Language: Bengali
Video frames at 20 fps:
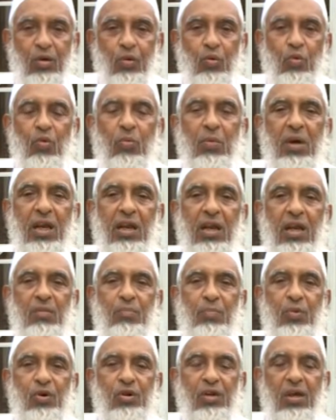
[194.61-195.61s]
রুমের
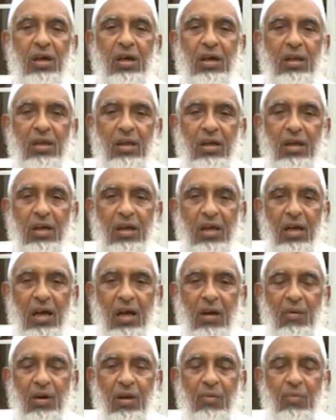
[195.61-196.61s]
রাজপ্রসাদ
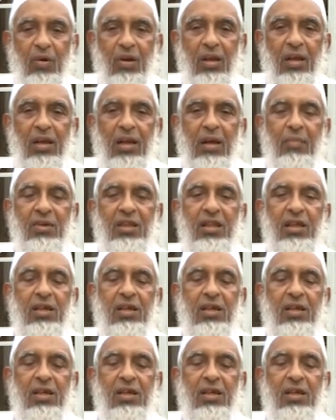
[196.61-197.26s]
আবার বললেন আমি